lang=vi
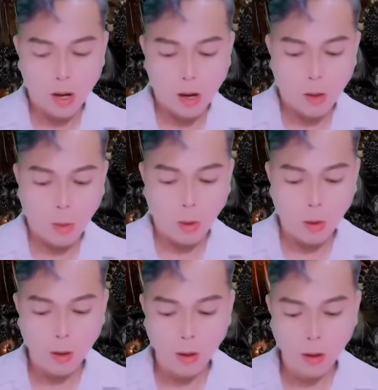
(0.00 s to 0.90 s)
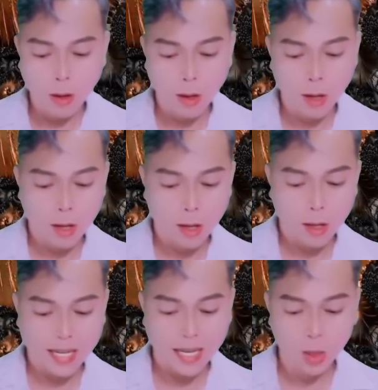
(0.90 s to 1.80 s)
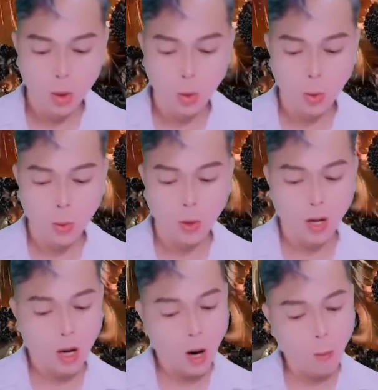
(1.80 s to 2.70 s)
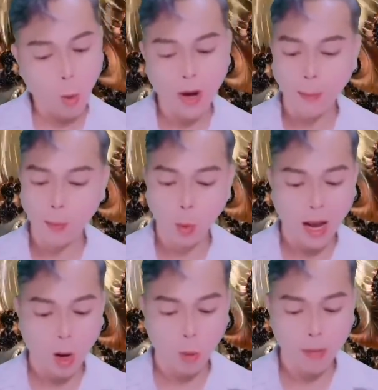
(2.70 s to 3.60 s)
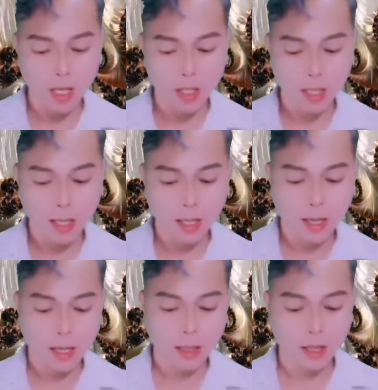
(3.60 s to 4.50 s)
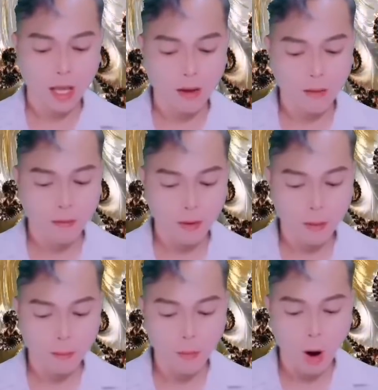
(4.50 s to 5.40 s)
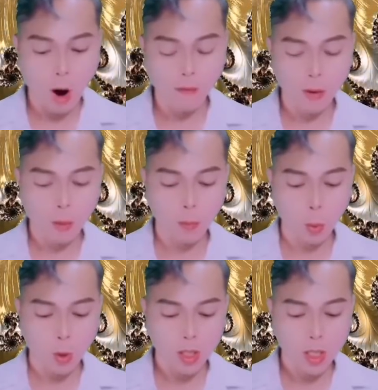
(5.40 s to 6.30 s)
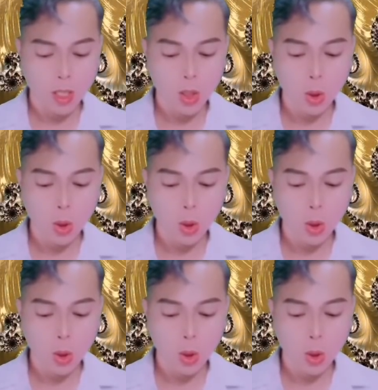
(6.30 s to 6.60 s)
Một tháng dài quá. Nè, nếu không thì hai ngày chịch một lần đi. Em cảm thấy sao?